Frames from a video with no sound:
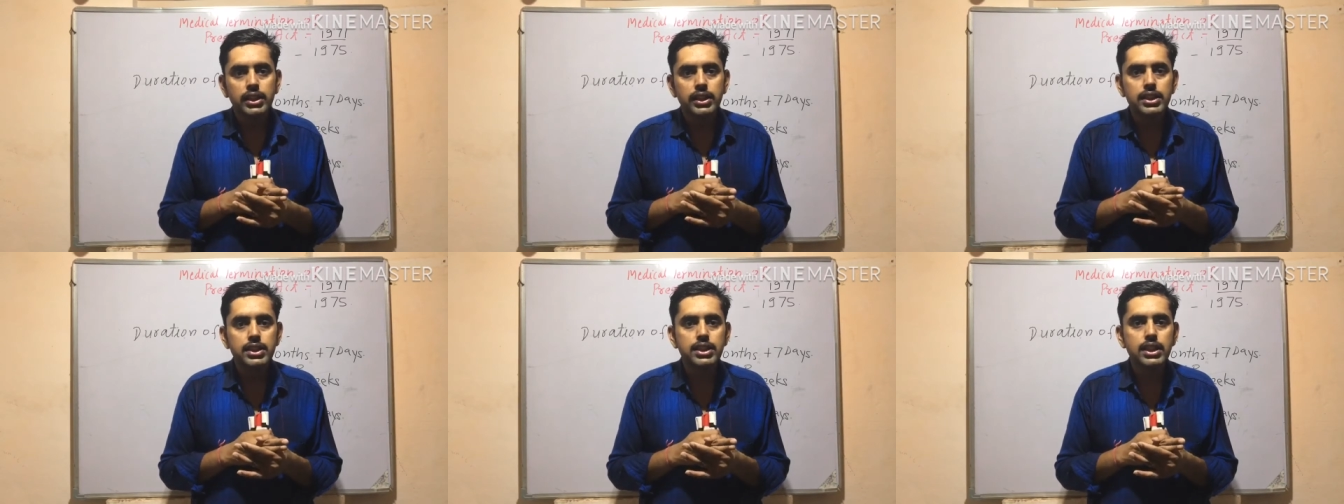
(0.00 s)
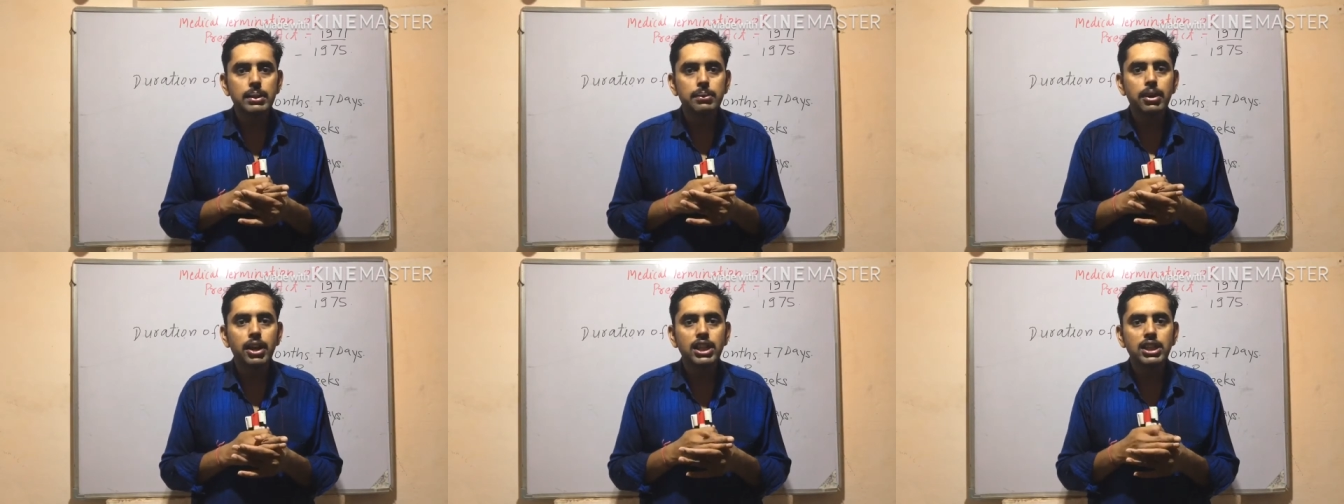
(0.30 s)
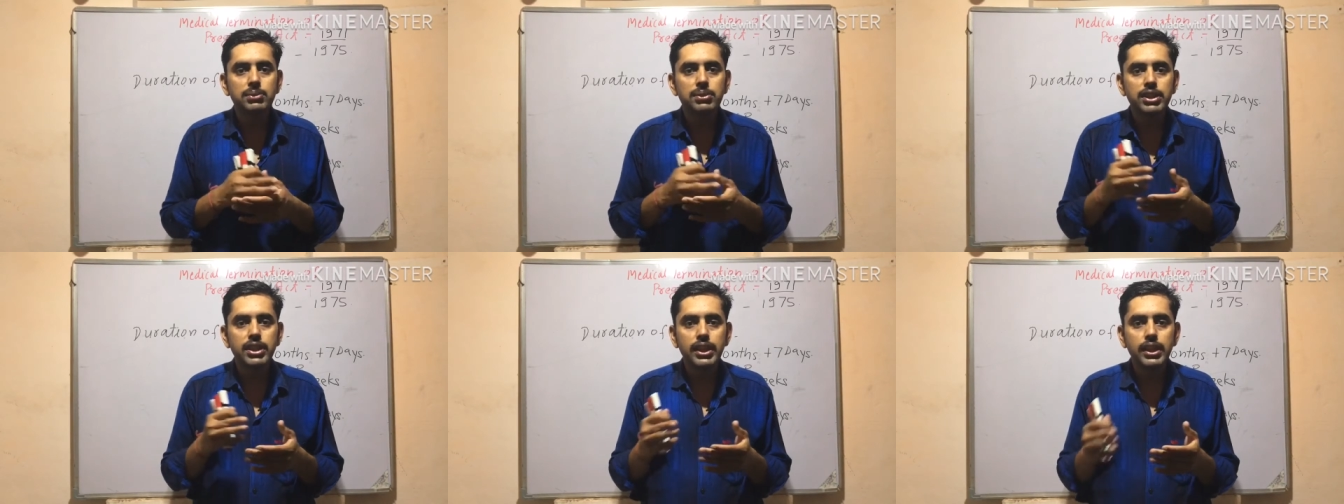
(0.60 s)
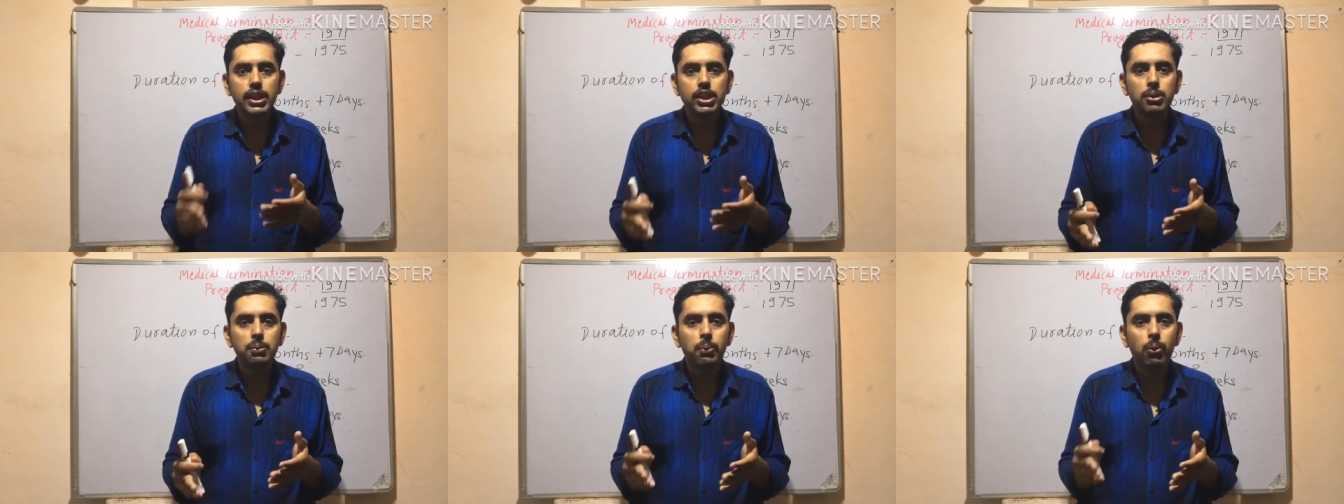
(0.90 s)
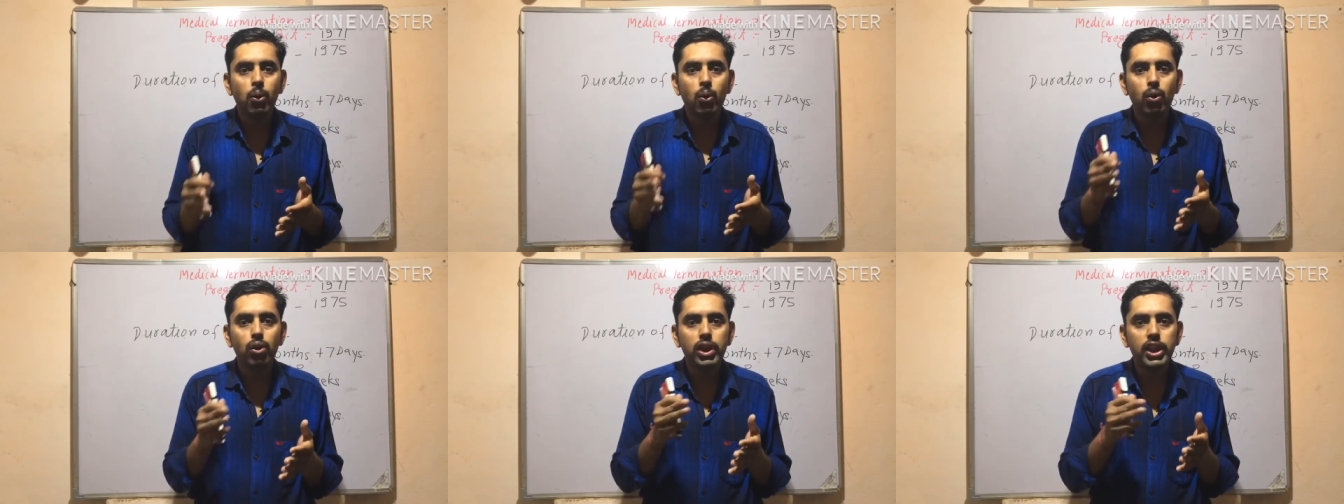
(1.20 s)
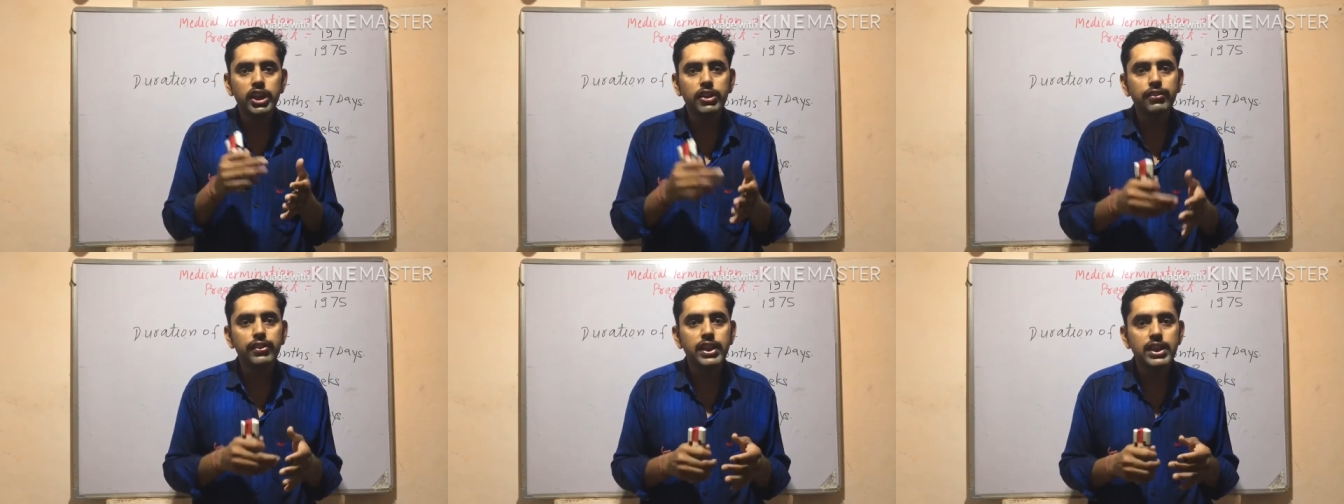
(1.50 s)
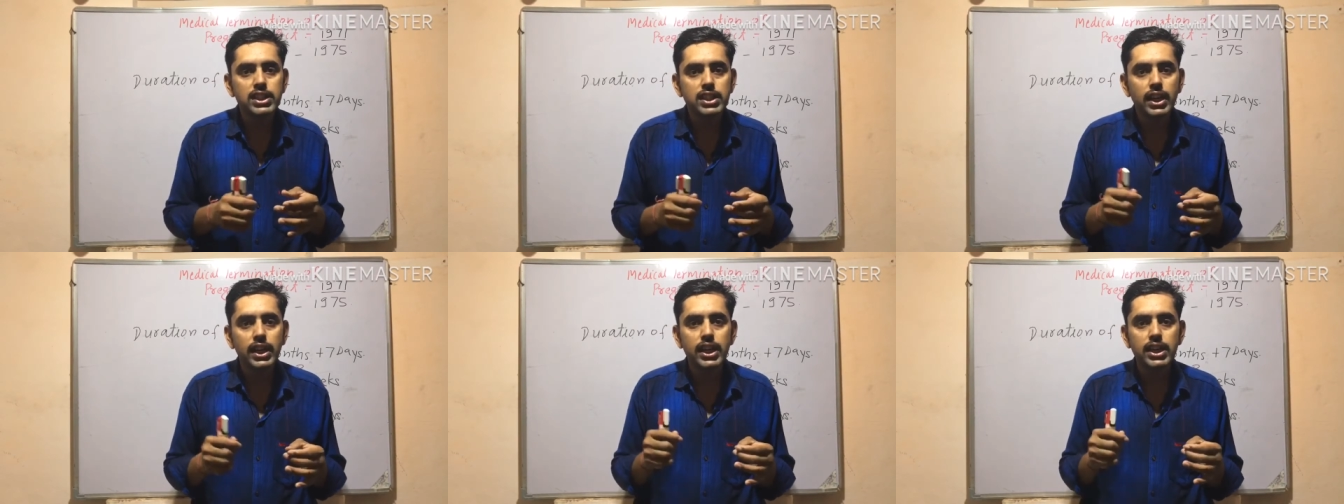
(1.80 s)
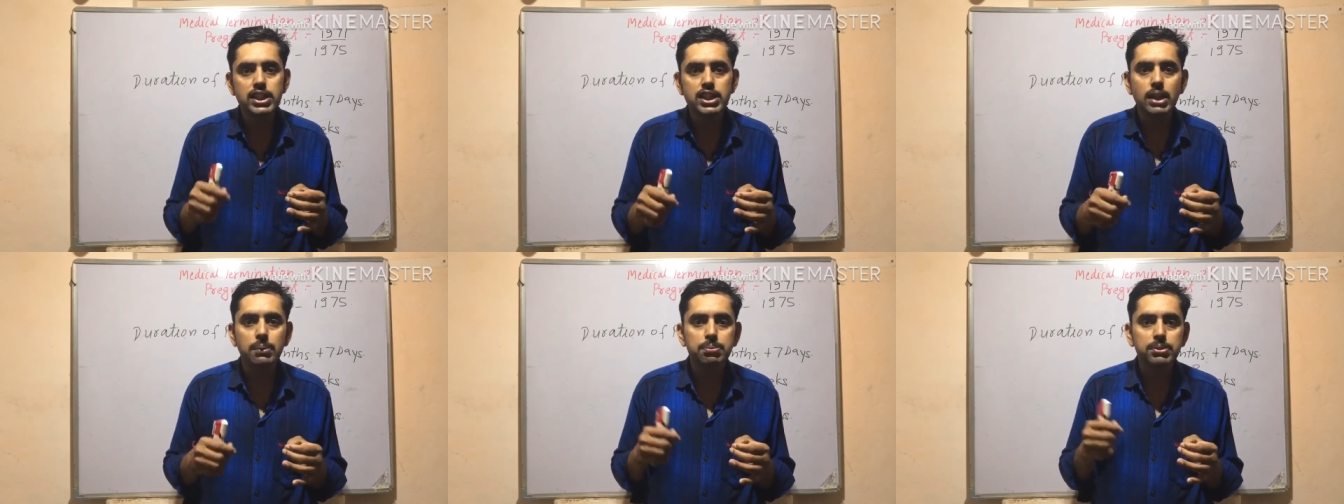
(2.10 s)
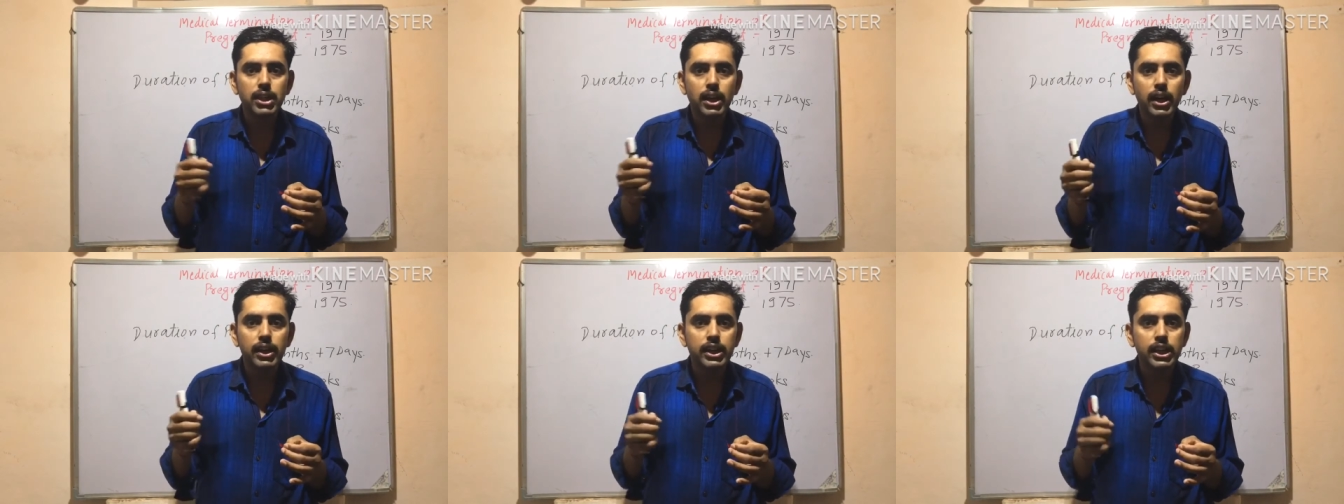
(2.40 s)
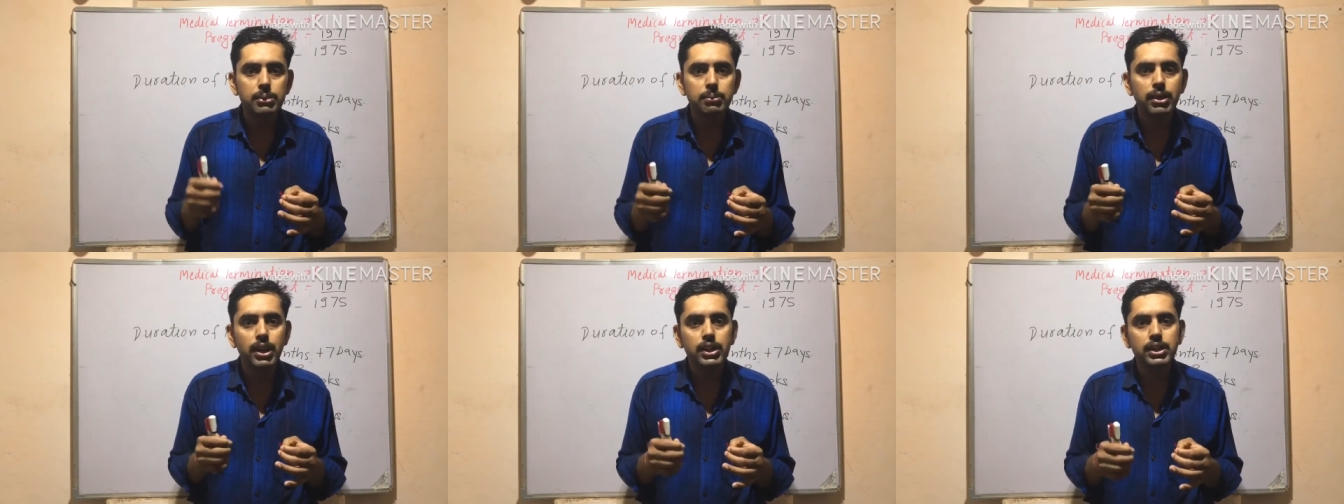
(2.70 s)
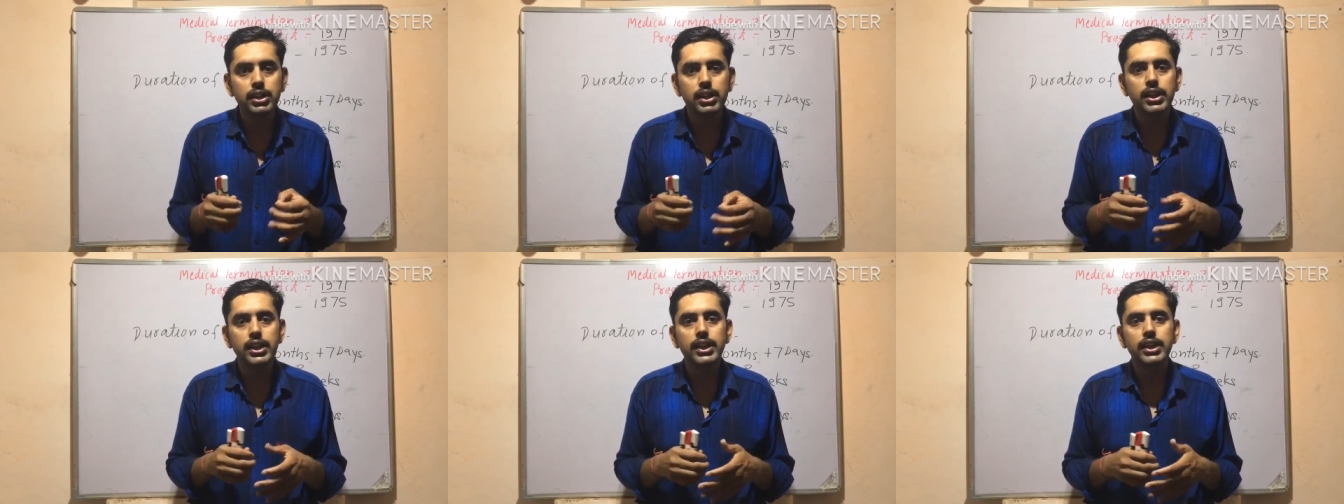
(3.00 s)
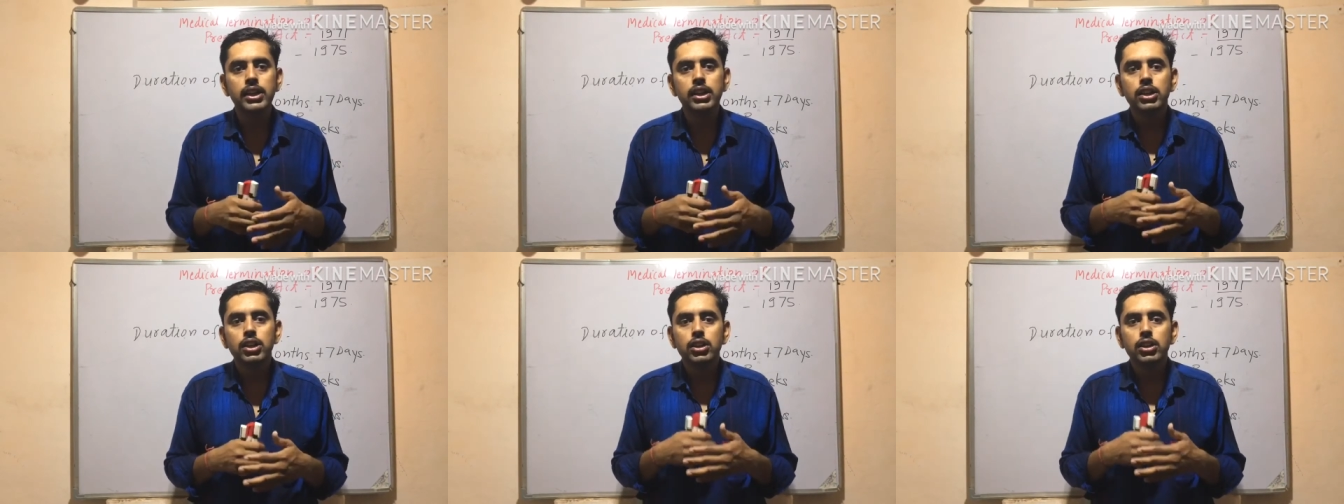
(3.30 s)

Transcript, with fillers: इसके बाद में देखें तो फोर्टी वीक्स अगर सप्ताह की बात करें